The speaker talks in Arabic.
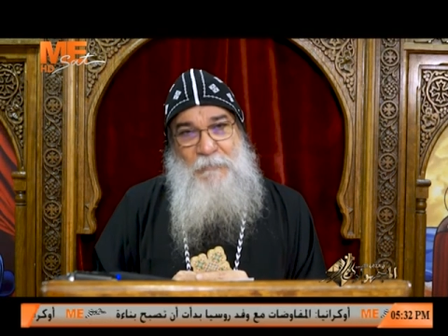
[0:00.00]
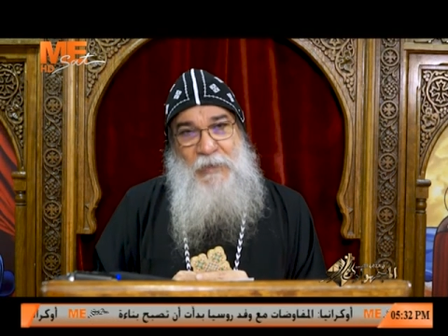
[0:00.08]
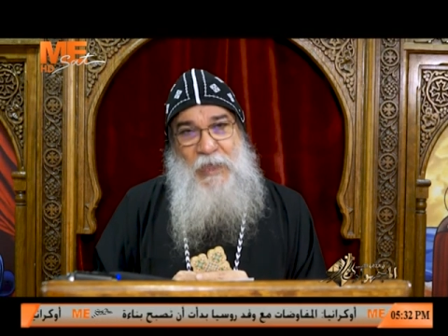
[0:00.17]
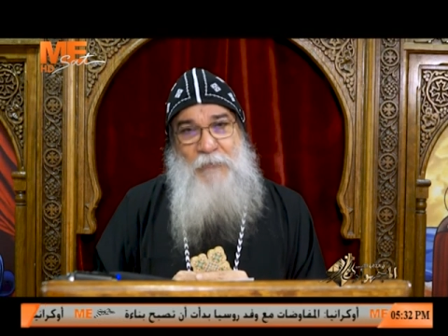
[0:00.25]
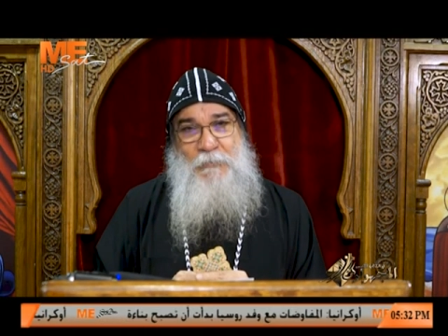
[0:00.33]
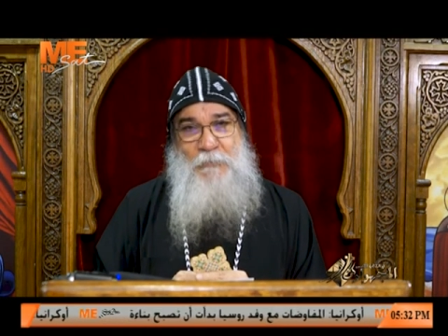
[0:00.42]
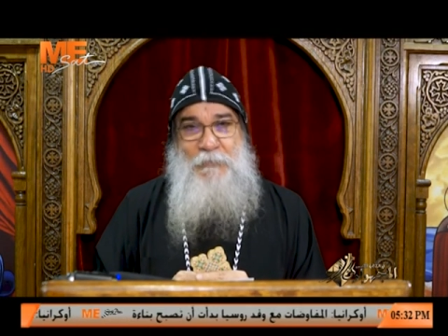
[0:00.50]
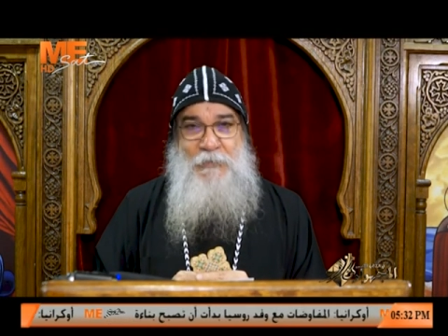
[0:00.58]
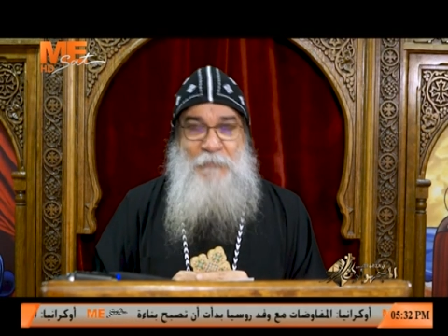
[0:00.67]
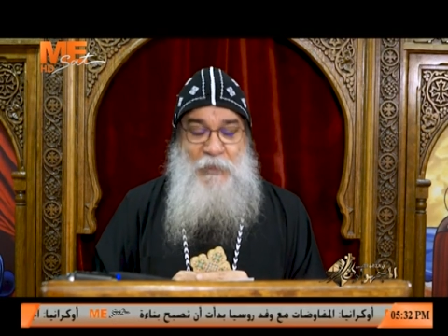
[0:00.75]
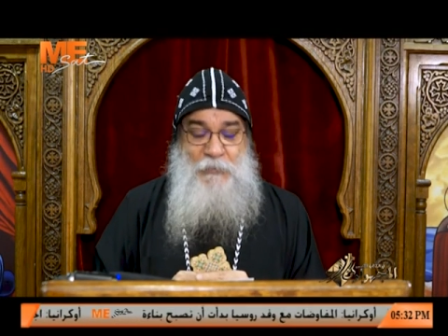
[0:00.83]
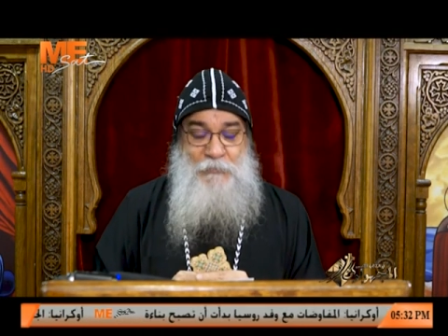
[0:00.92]
بلعام بن
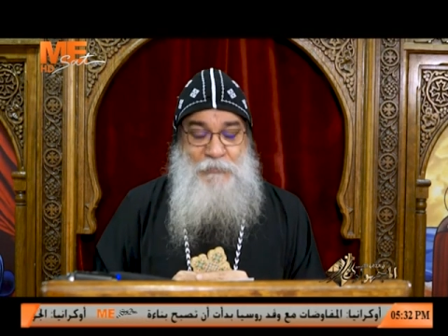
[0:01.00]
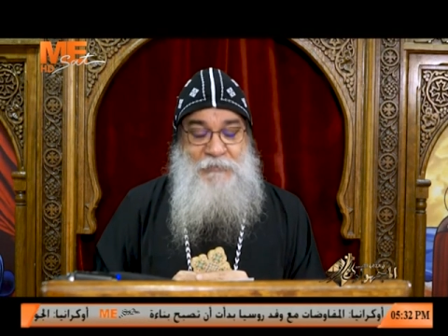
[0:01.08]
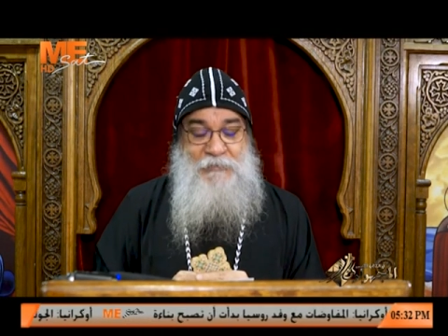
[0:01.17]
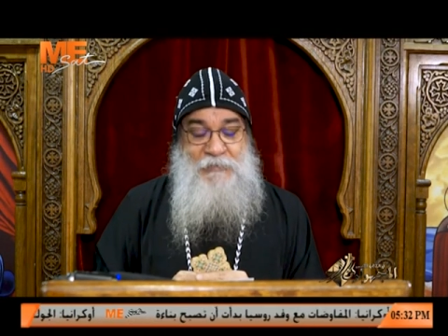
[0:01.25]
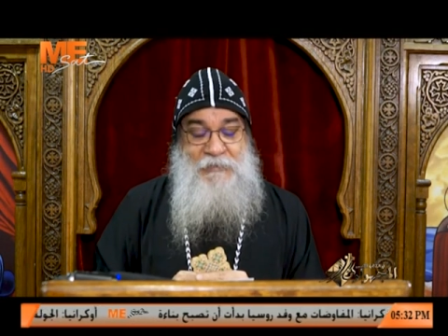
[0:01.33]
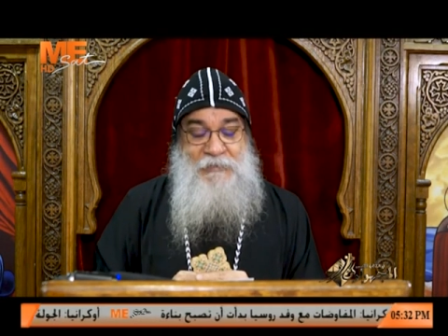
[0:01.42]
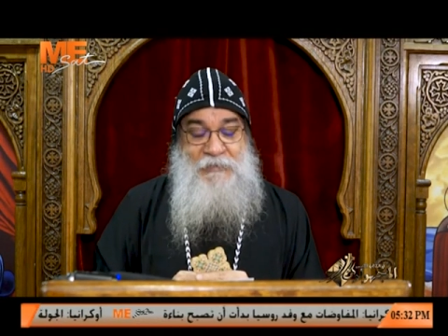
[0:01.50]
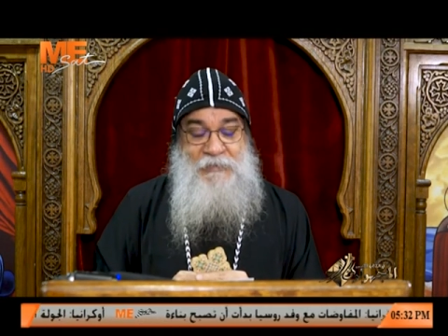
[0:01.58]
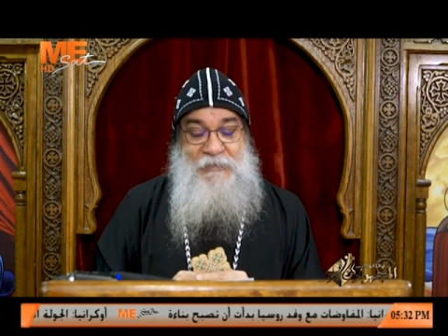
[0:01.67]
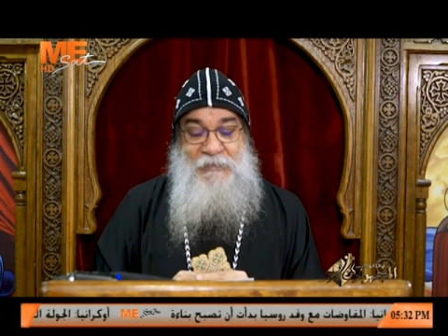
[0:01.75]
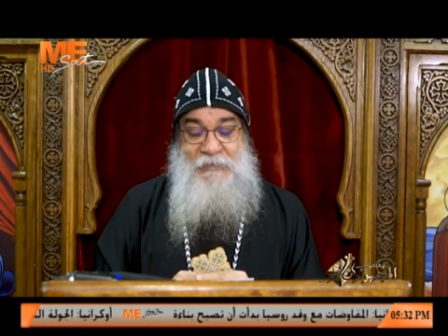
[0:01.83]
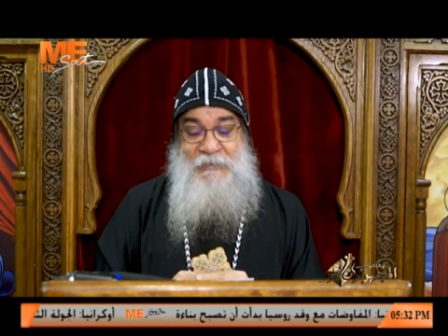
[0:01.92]
باور
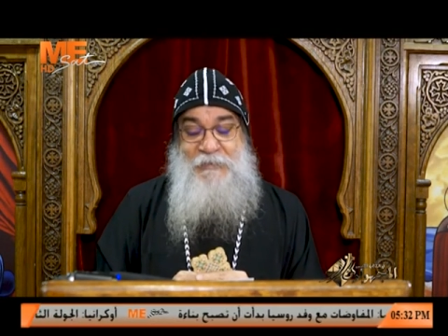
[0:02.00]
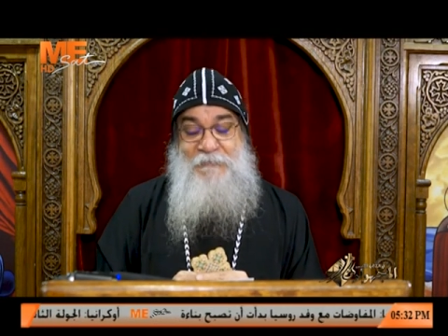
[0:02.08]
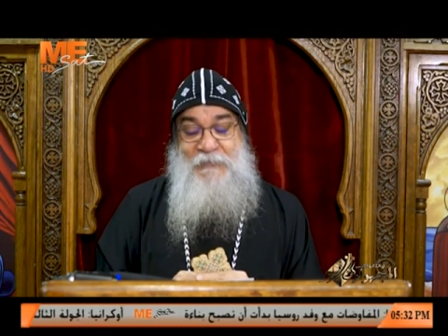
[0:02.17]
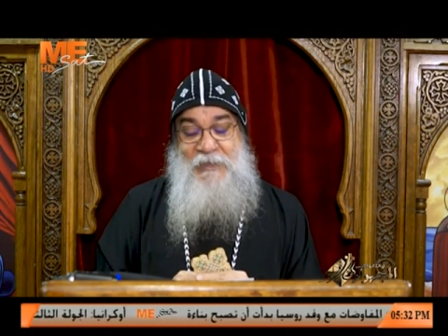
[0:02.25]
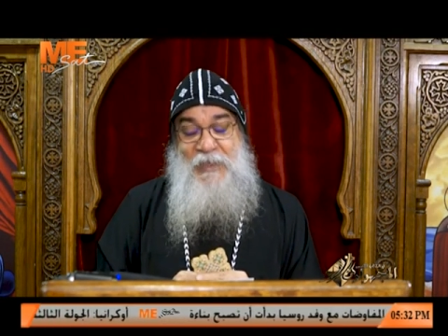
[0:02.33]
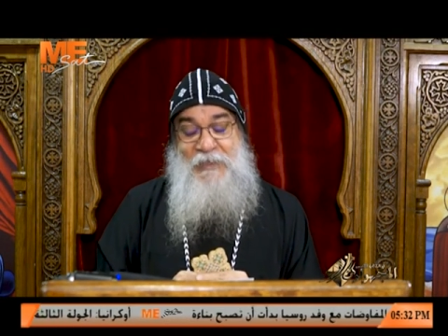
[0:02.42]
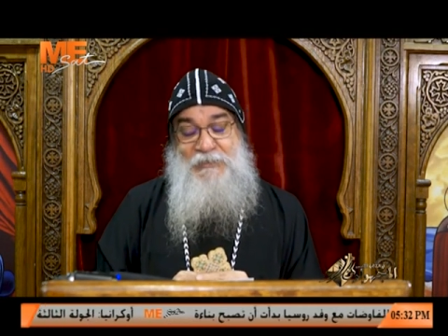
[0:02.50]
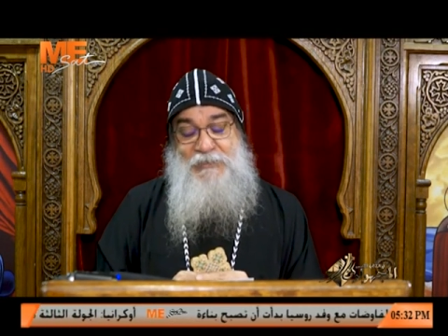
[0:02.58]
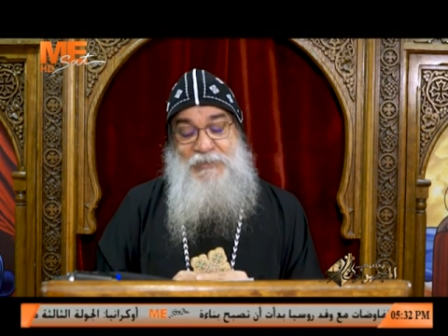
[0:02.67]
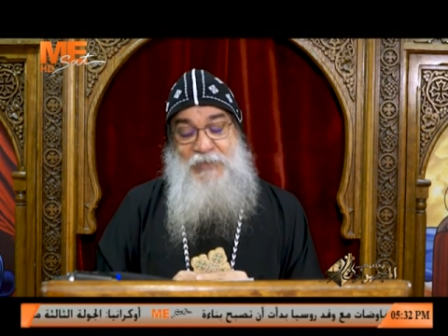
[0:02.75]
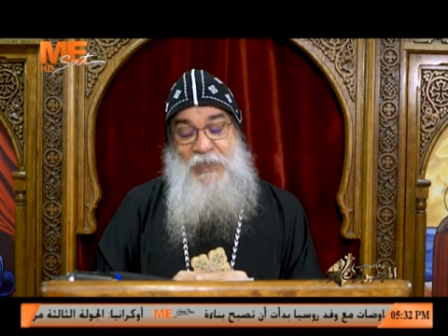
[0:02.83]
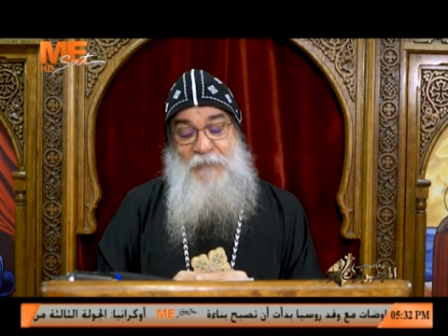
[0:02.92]
آه، في لعن
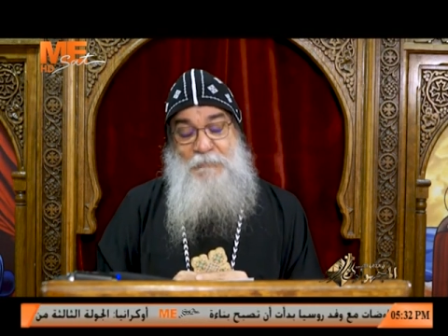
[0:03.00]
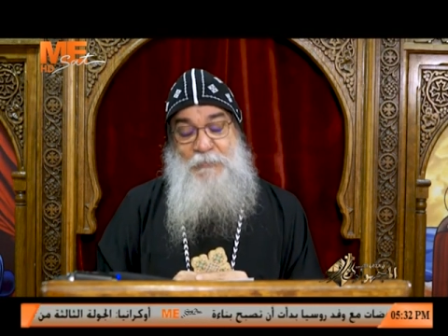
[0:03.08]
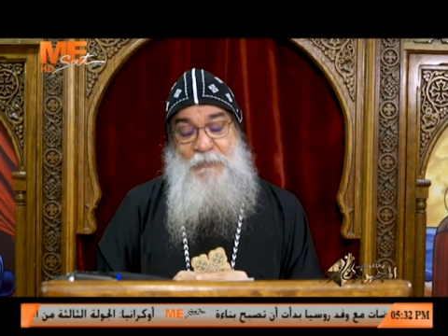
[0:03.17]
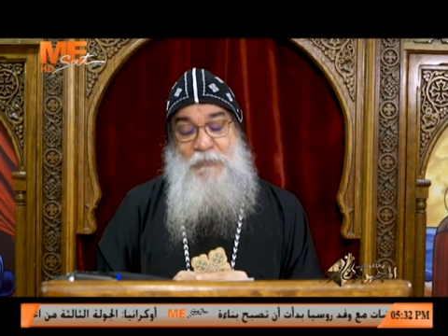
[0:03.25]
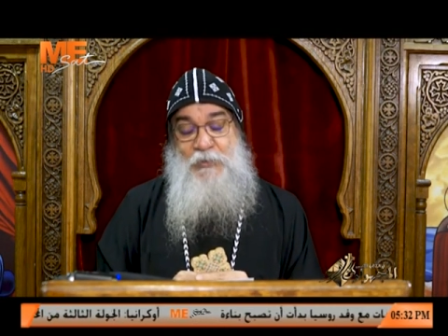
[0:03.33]
الشعب